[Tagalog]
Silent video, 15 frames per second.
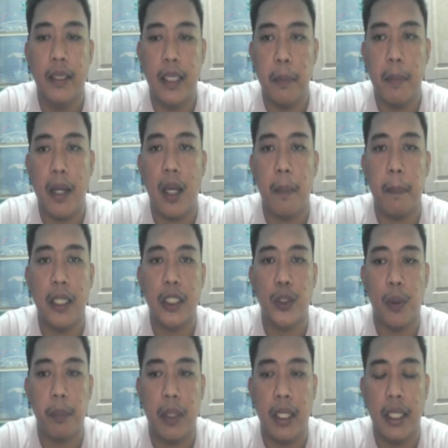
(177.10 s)
Then
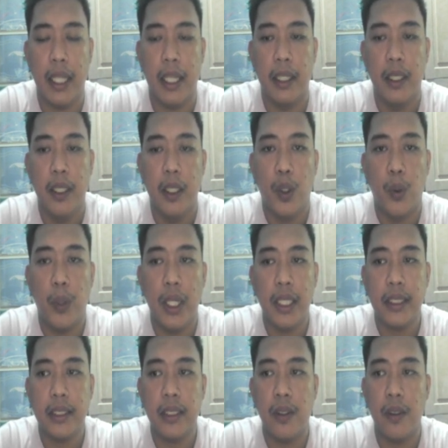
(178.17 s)
makapag-swap ka na.
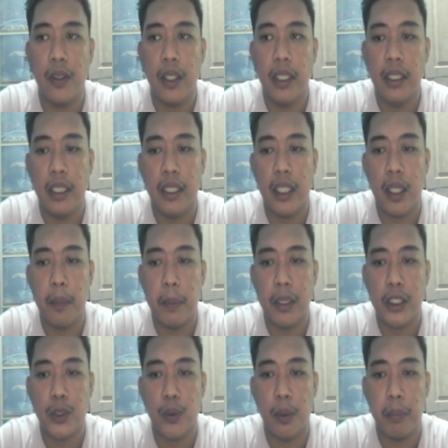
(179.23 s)
Once na okay na,
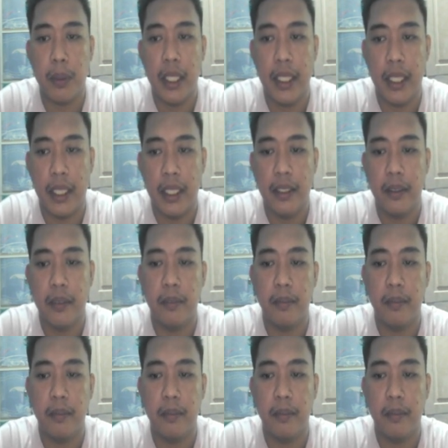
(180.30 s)
nakapag-swap ka na,